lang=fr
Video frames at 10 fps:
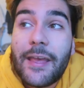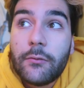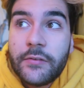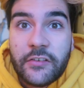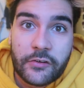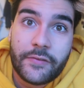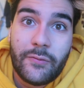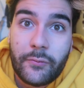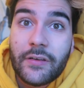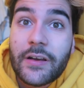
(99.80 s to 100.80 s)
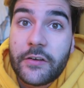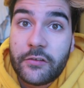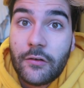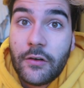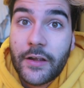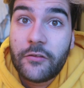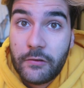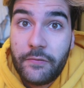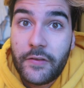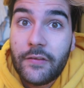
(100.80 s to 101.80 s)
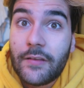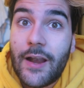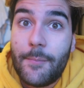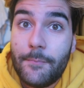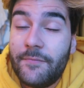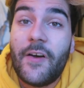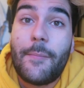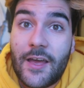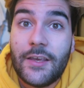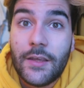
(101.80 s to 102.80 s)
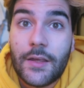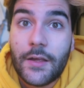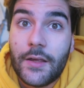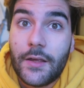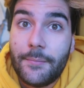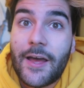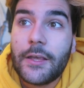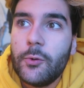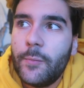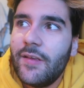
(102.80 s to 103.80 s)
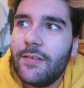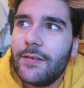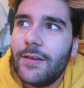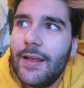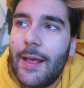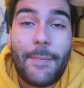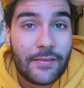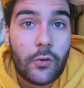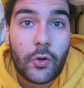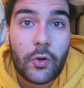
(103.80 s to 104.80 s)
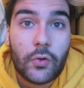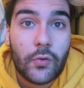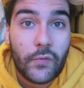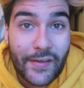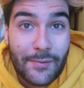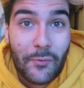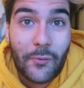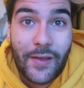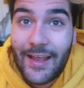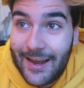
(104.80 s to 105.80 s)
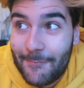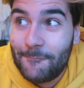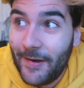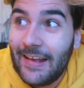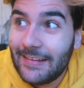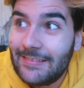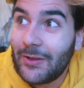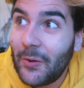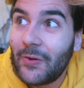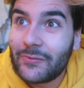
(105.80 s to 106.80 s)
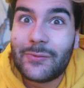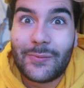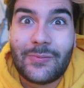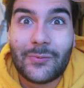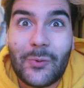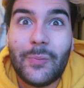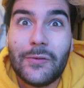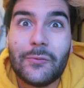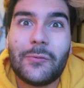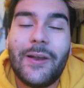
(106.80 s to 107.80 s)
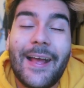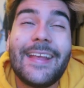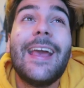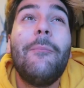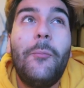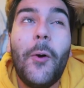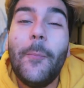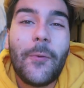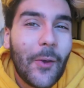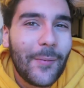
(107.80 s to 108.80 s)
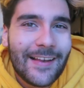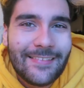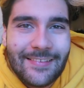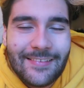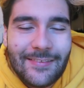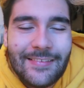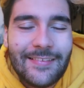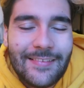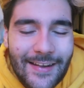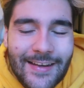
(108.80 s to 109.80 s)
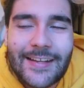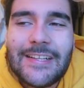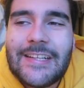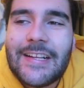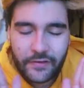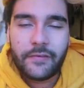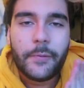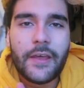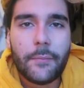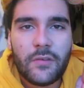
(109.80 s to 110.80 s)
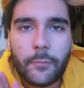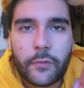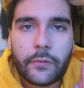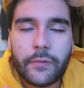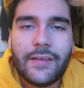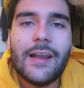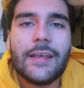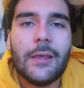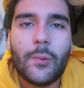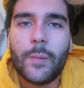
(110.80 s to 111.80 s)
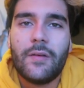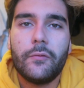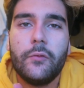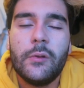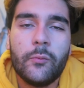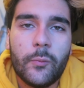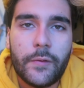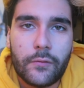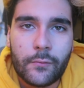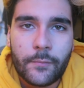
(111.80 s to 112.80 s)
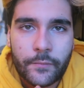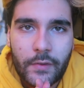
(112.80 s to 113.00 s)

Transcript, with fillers: bah écoutez, j'ai envie de vous dire, les gens, NG Phoenix, elle a. Enfin, Marie, euh, Marie Lopez, elle a pas tort. Vraiment, elle a pas tort sur son opinion sur la K-pop, comme elle dit, elle Je vais expliquer un petit peu ce que c'est la K-pop avant de donner mon opinion